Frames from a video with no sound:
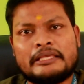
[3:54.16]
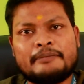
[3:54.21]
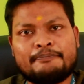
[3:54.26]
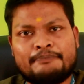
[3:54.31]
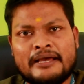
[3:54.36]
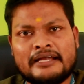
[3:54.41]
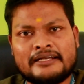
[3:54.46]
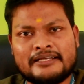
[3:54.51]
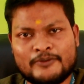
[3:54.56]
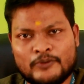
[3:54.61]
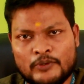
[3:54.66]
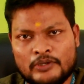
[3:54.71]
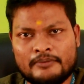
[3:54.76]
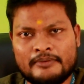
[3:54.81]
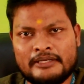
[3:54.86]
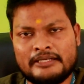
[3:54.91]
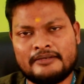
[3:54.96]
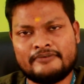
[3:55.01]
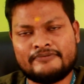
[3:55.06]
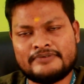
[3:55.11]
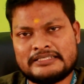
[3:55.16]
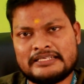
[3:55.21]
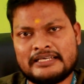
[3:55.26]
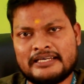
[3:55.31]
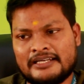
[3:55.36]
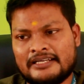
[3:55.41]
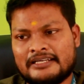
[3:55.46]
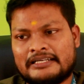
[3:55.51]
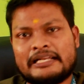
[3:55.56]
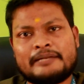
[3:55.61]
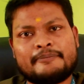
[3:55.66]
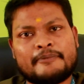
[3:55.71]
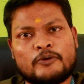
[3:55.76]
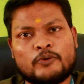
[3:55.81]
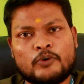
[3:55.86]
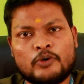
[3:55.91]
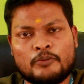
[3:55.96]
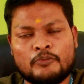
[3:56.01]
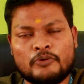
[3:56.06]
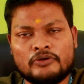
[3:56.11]
இம்பாக்ட் கொடு மீன் ஃபிசிக்கல்
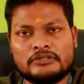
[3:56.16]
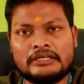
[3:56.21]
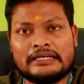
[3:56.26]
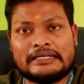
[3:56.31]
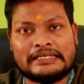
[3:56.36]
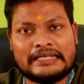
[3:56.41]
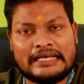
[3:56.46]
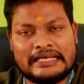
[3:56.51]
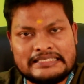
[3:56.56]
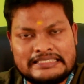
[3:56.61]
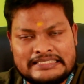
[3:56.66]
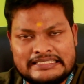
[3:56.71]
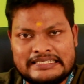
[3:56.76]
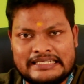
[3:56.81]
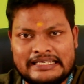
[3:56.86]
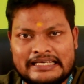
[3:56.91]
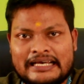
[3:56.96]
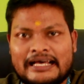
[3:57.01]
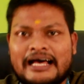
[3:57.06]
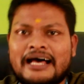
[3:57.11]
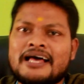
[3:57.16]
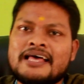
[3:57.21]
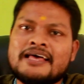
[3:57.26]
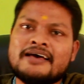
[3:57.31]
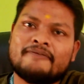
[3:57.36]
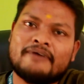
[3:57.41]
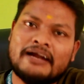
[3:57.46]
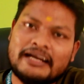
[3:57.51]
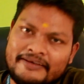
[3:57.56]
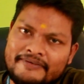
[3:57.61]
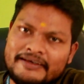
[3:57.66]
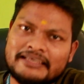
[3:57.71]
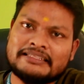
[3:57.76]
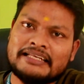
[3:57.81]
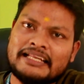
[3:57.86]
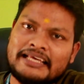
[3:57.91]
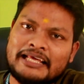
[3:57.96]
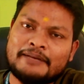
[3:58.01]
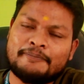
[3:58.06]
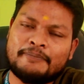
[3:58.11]
ட்ரீட்மெண்ட் கொடுக்கும்போது டிராஸ்டிக்காக
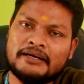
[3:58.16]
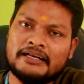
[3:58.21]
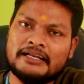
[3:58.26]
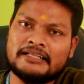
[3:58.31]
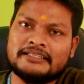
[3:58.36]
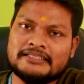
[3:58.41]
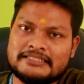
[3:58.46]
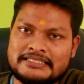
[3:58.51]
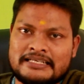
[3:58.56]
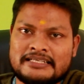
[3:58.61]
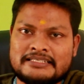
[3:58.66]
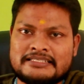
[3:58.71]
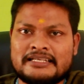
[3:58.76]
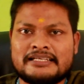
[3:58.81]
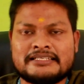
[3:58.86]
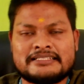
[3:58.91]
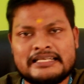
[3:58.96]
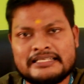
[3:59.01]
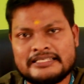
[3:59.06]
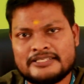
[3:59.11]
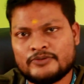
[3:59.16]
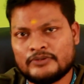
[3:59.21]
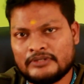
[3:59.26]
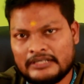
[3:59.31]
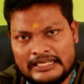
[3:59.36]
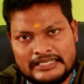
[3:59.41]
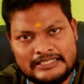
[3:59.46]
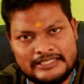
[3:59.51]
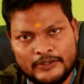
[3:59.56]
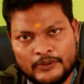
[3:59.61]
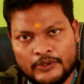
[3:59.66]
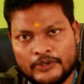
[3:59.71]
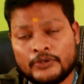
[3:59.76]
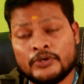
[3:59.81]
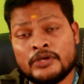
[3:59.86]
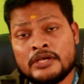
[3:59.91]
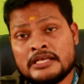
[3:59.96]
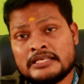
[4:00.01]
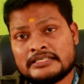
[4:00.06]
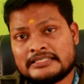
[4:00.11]
அடிவயத்தில் ஏற்படுற அந்த சில சில சேஞ்சஸ் வந்து டிராஸ்டிக்
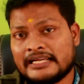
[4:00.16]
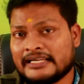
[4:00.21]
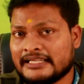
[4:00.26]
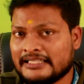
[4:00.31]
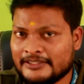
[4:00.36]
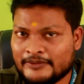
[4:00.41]
குறையும் சார்